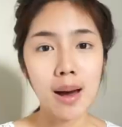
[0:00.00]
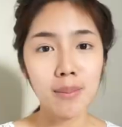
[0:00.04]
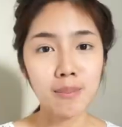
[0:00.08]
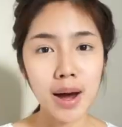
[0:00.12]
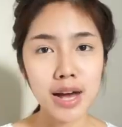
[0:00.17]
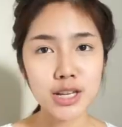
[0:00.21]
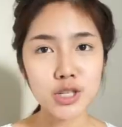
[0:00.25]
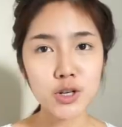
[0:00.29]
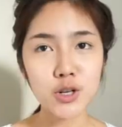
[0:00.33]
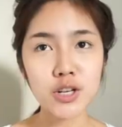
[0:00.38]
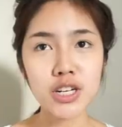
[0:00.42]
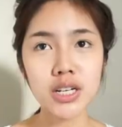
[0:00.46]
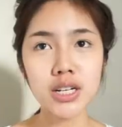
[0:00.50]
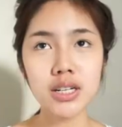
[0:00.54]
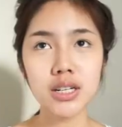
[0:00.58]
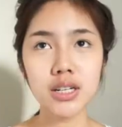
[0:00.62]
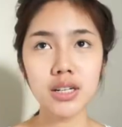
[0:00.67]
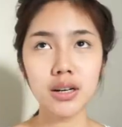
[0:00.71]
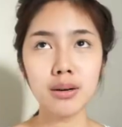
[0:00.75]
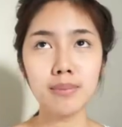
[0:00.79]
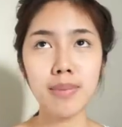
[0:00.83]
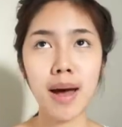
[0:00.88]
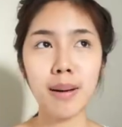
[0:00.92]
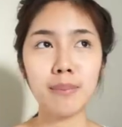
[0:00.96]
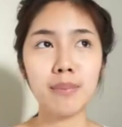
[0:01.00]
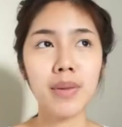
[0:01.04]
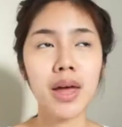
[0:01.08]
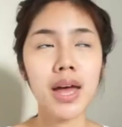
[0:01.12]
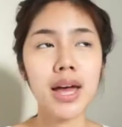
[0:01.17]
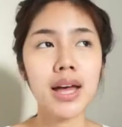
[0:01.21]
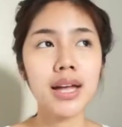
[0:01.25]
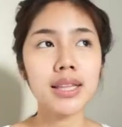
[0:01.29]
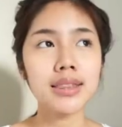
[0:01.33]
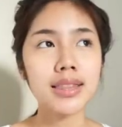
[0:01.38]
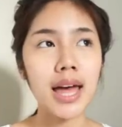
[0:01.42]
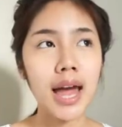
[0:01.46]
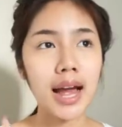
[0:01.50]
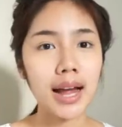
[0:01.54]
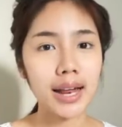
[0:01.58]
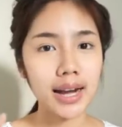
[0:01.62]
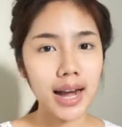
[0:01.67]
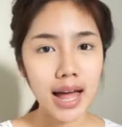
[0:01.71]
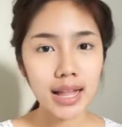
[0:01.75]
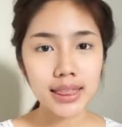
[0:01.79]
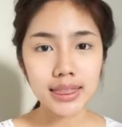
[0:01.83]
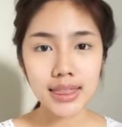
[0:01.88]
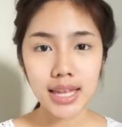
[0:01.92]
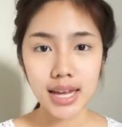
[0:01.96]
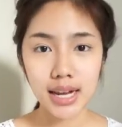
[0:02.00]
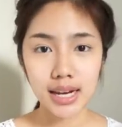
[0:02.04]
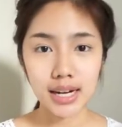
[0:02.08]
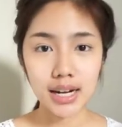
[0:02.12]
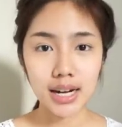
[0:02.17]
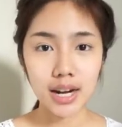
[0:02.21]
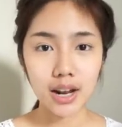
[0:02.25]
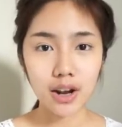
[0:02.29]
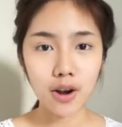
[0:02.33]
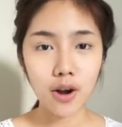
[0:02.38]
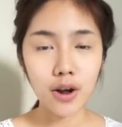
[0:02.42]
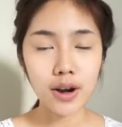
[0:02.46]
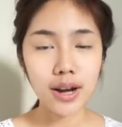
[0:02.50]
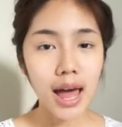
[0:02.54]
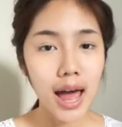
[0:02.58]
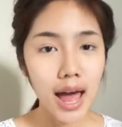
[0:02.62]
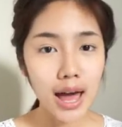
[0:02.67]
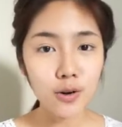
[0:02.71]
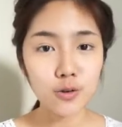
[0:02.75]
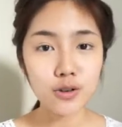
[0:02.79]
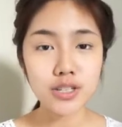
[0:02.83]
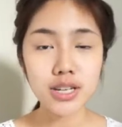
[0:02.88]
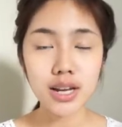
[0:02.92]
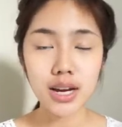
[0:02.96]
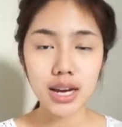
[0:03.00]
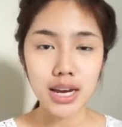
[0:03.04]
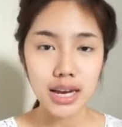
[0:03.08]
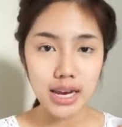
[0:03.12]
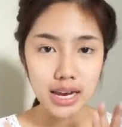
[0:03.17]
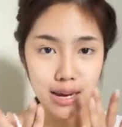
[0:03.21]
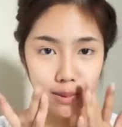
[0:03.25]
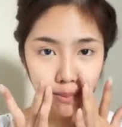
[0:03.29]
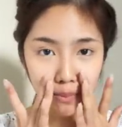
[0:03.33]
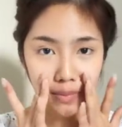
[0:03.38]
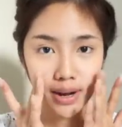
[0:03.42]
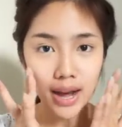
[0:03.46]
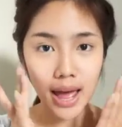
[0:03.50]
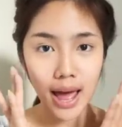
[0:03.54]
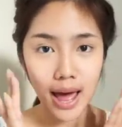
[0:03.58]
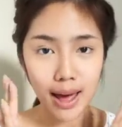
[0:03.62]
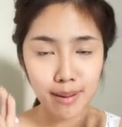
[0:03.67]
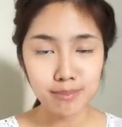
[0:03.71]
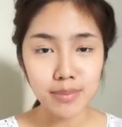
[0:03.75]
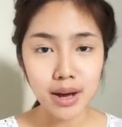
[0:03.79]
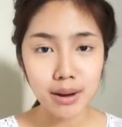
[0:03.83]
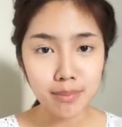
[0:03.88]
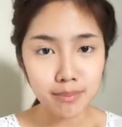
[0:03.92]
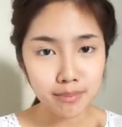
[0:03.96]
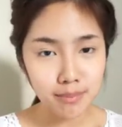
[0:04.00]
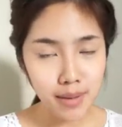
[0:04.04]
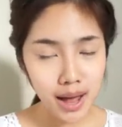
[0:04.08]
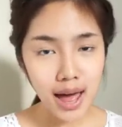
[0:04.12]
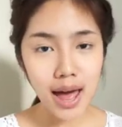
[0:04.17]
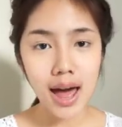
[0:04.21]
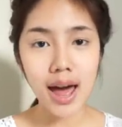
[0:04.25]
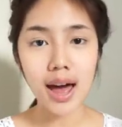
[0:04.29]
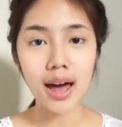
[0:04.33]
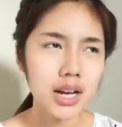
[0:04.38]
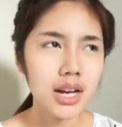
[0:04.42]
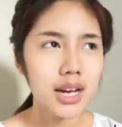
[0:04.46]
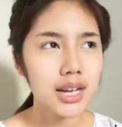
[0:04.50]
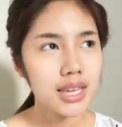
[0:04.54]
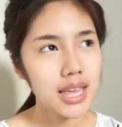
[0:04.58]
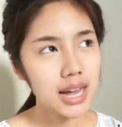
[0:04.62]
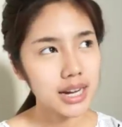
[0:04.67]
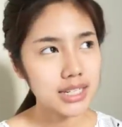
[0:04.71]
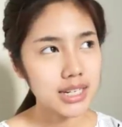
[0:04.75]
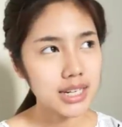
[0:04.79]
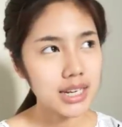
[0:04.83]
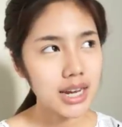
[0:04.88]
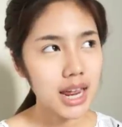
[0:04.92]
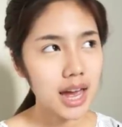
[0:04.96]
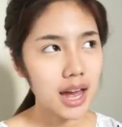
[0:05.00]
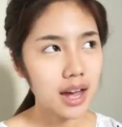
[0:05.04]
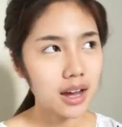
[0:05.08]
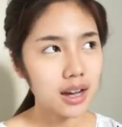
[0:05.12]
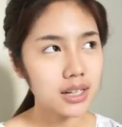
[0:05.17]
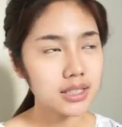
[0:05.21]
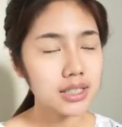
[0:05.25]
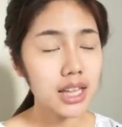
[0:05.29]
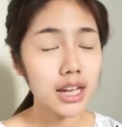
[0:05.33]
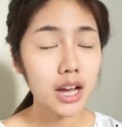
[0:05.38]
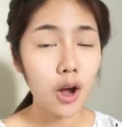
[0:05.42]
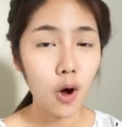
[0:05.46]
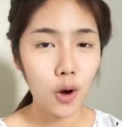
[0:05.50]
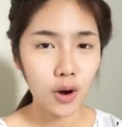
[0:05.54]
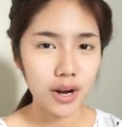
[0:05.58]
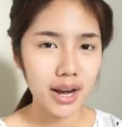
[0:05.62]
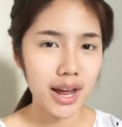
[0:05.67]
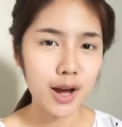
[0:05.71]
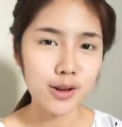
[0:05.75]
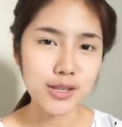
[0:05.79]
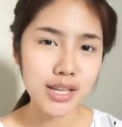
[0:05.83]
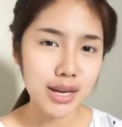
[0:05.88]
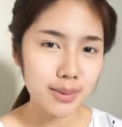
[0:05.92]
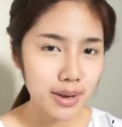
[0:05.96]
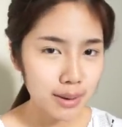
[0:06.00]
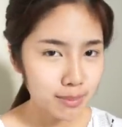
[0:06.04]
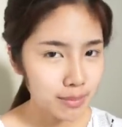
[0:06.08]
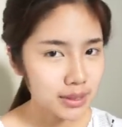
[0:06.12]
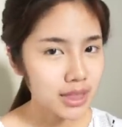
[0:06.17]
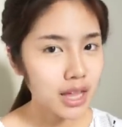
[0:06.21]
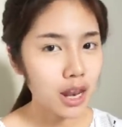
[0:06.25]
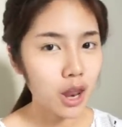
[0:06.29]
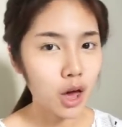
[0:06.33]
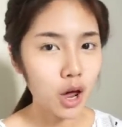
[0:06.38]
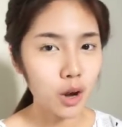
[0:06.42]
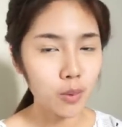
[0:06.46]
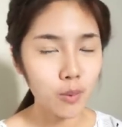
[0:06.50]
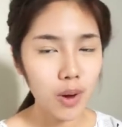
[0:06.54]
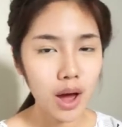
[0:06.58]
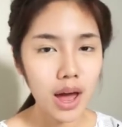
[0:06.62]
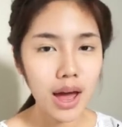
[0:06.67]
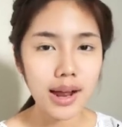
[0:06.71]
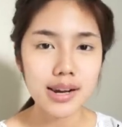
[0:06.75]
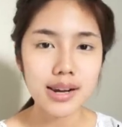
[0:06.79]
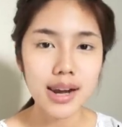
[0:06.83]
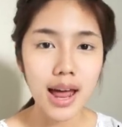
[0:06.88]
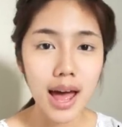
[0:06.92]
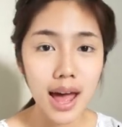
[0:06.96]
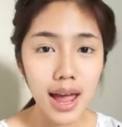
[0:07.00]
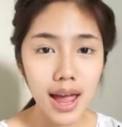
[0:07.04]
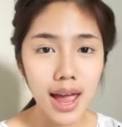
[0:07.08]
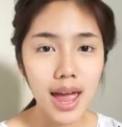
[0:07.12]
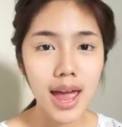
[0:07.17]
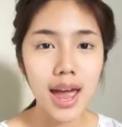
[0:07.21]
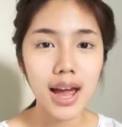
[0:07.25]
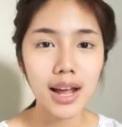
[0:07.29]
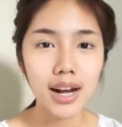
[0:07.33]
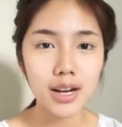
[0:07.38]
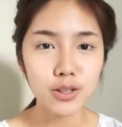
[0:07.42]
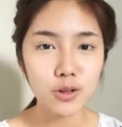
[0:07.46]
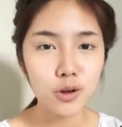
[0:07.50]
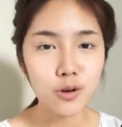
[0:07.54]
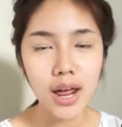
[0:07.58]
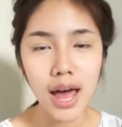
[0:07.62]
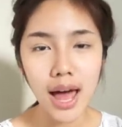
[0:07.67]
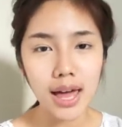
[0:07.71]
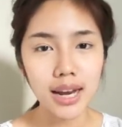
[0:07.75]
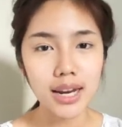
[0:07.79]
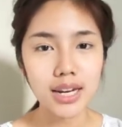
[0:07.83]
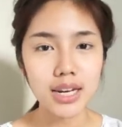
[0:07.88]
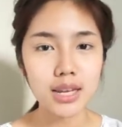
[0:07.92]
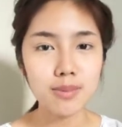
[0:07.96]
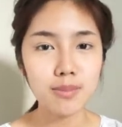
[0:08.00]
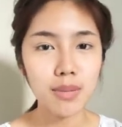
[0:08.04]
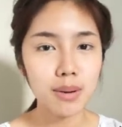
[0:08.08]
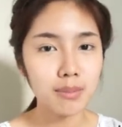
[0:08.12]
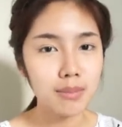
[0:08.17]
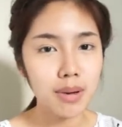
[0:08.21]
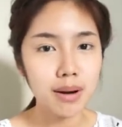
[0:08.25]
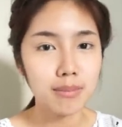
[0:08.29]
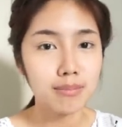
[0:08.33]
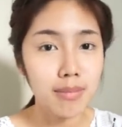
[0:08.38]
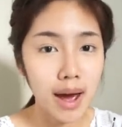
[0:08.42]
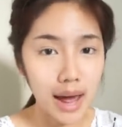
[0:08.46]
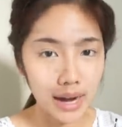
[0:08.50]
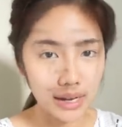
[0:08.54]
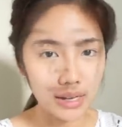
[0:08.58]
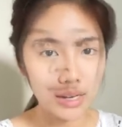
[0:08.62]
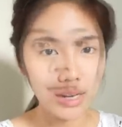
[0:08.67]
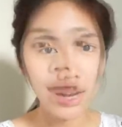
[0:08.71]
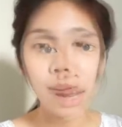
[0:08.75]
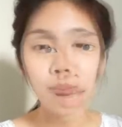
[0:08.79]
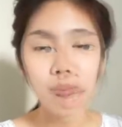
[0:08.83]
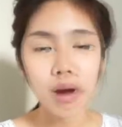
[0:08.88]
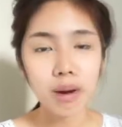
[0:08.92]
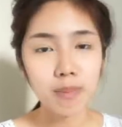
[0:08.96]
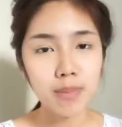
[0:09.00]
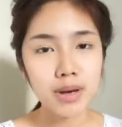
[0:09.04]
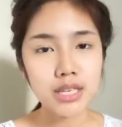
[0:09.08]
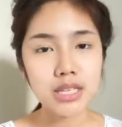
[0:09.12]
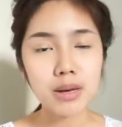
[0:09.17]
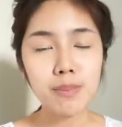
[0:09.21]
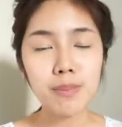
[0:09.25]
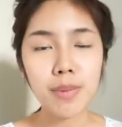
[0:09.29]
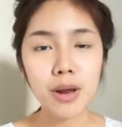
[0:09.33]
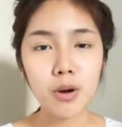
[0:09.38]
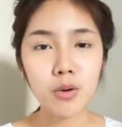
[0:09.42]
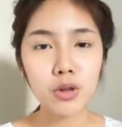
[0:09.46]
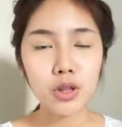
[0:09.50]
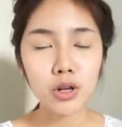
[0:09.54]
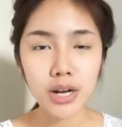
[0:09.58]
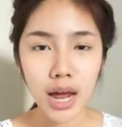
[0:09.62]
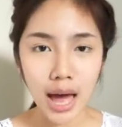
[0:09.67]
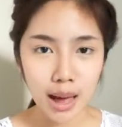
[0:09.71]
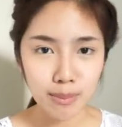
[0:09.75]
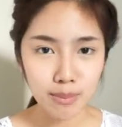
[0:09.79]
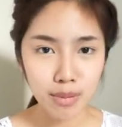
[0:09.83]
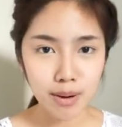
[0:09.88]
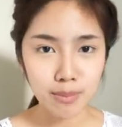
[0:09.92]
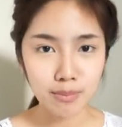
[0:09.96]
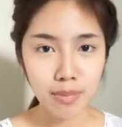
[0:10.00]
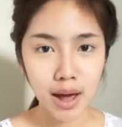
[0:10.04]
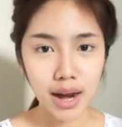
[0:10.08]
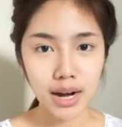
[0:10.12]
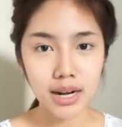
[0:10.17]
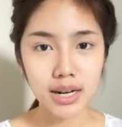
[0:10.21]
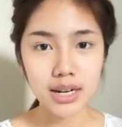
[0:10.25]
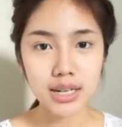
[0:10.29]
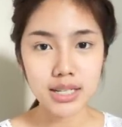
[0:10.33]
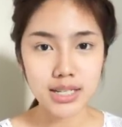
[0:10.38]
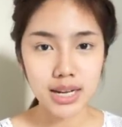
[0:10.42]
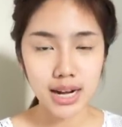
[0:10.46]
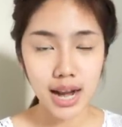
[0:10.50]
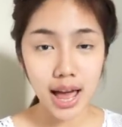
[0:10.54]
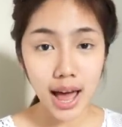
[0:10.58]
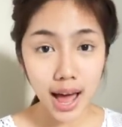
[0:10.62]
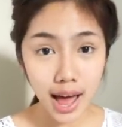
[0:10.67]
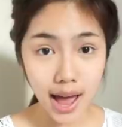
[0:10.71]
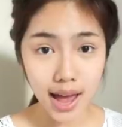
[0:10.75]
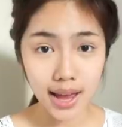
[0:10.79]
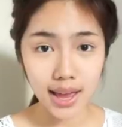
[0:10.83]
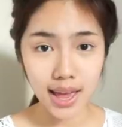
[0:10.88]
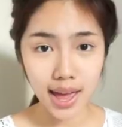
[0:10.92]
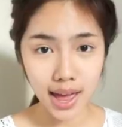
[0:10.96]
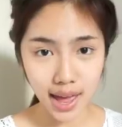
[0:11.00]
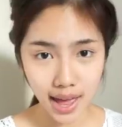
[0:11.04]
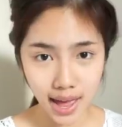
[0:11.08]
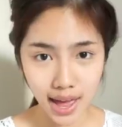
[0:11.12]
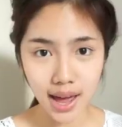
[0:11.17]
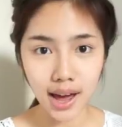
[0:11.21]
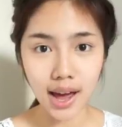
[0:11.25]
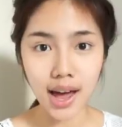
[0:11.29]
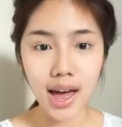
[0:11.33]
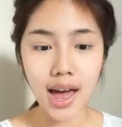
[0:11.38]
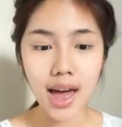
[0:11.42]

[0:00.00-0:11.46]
มาจนถึงแบบแต่งหน้าติดแล้วก็หน้ารู้สึกอิ่มน้ำมาก ๆ อย่างชิ้นเนี่ยคือแต่ก่อนเนี่ยเข้าใจผิดมาตลอดว่าหน้าแห้งแล้วต้องทาอะไรที่มันมันนมันไม่จำเป็นว่าต้องทามันๆ ถึงจะหน้าหายแห้ง